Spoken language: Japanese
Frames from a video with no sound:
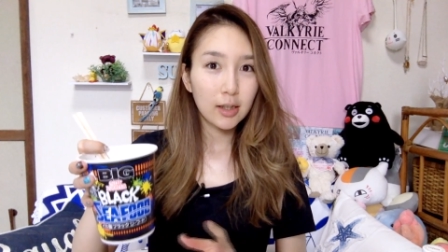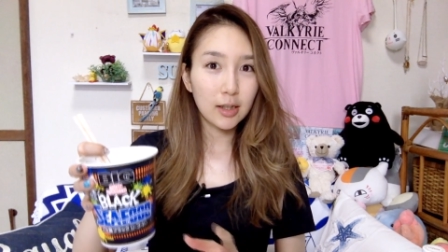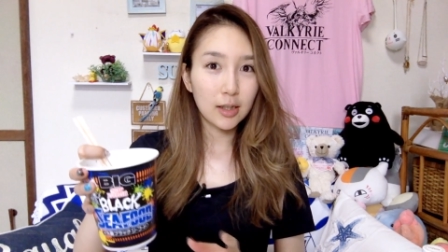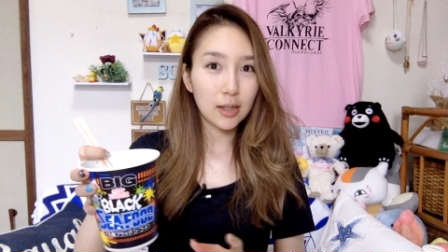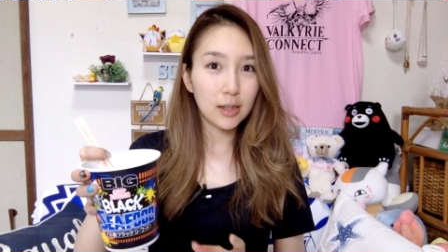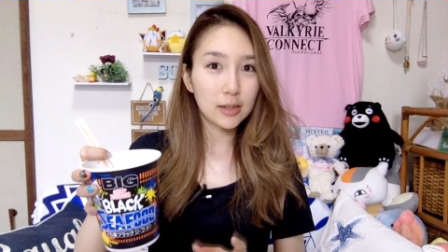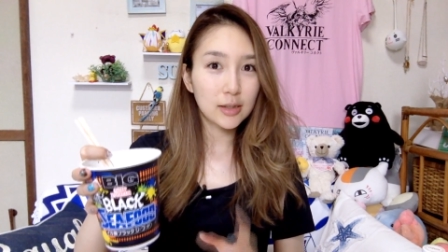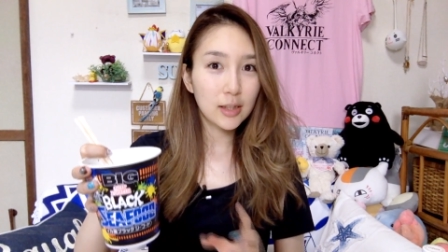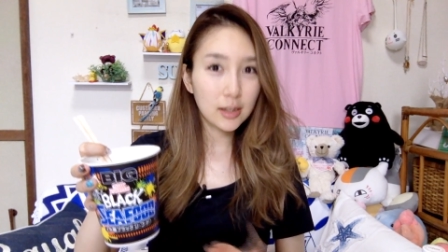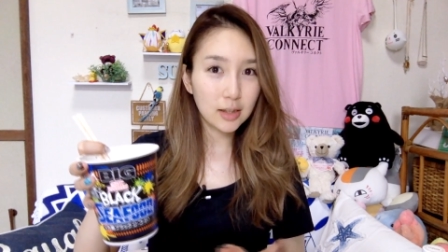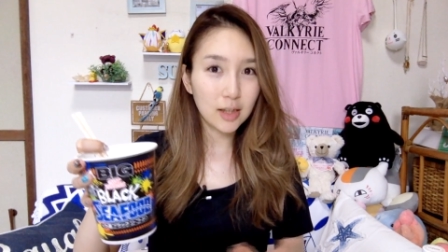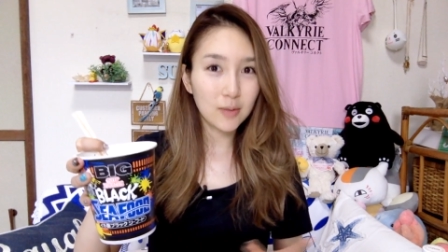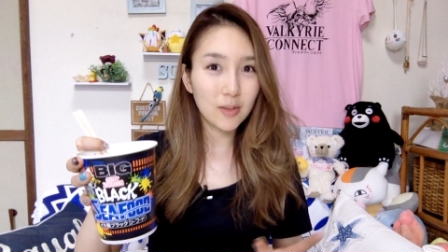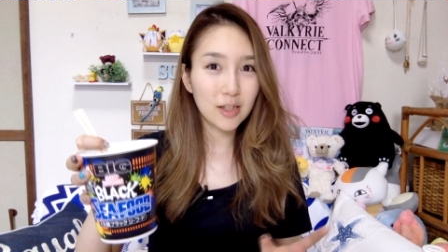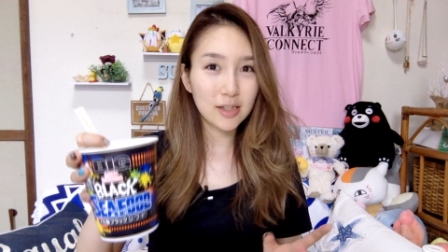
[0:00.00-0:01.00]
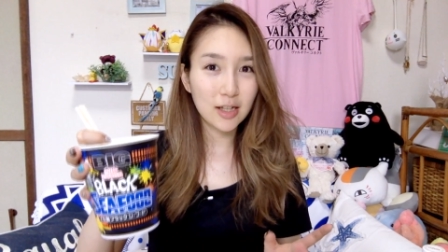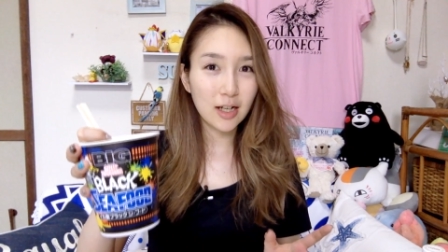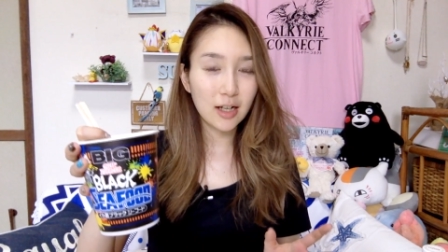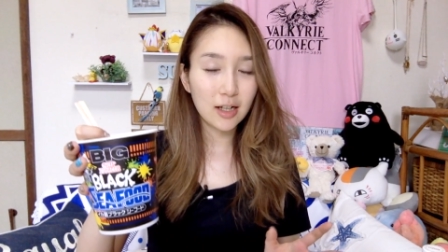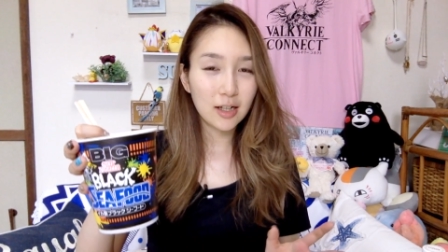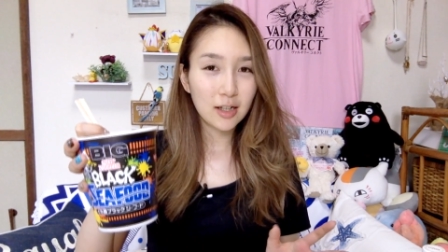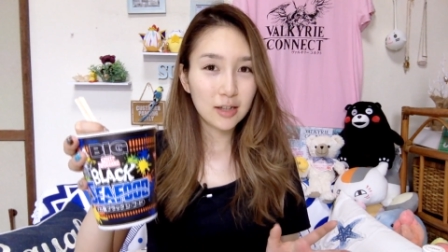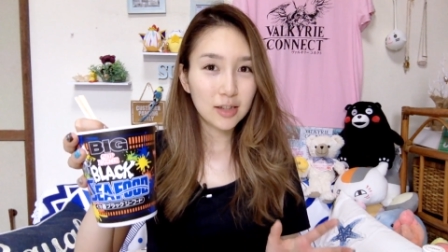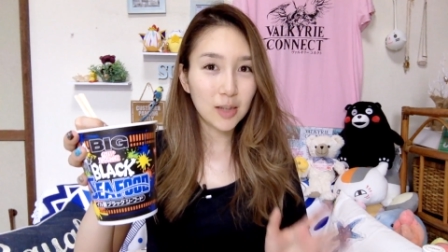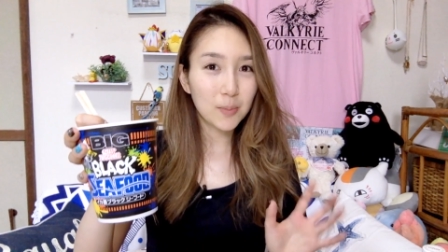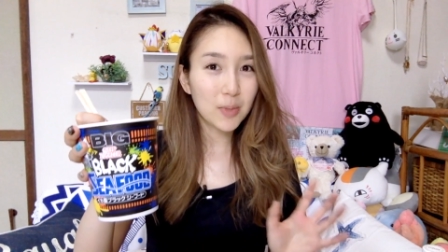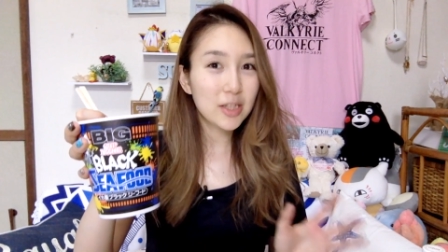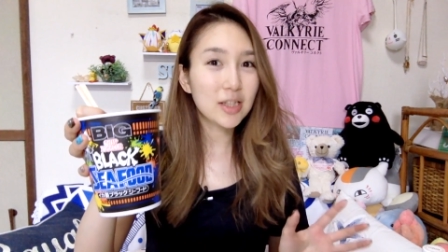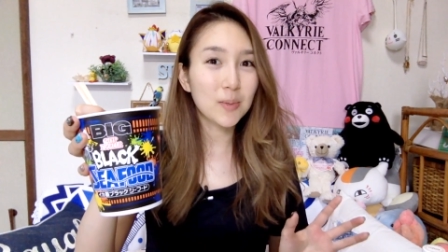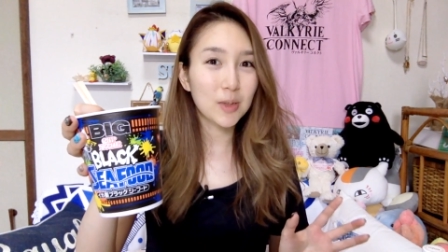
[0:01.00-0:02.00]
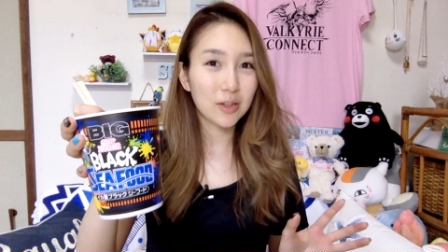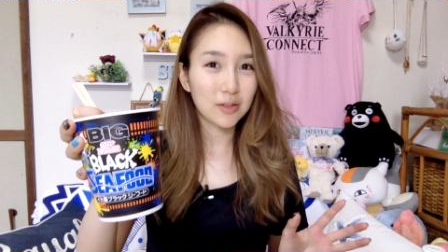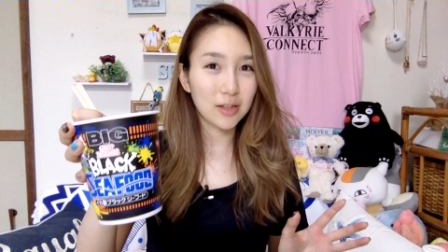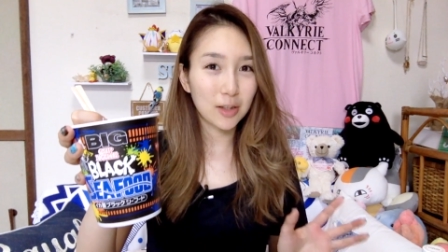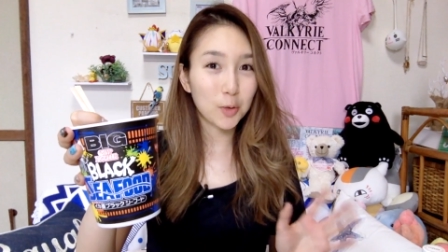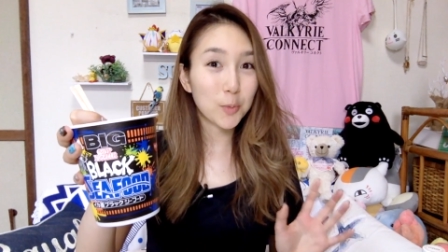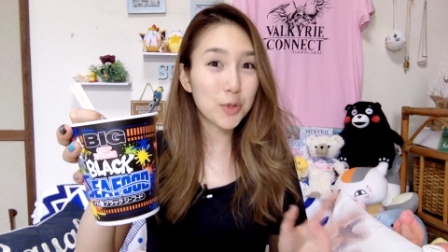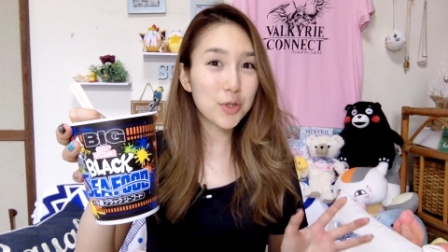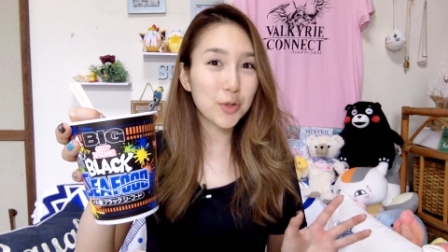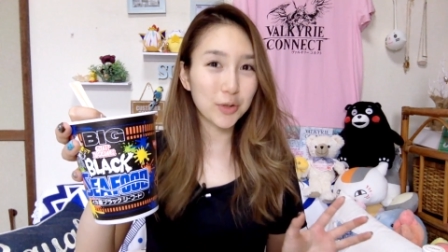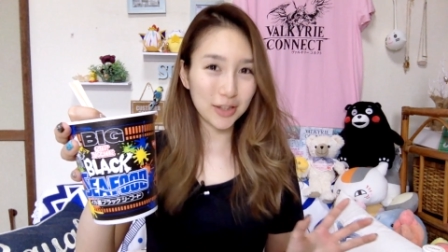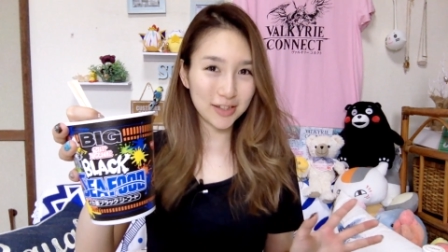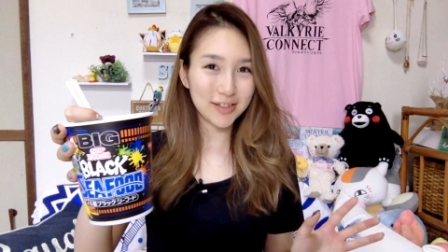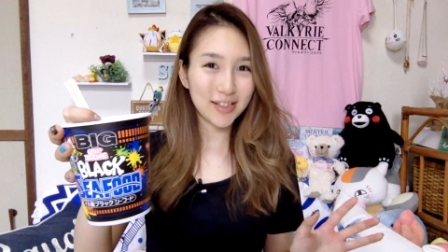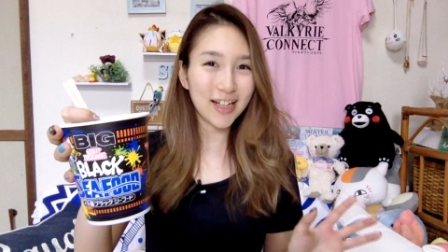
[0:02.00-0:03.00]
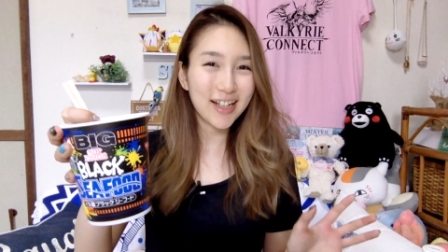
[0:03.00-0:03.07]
えー、ぜひね、皆さん、試してみてください。面白いです。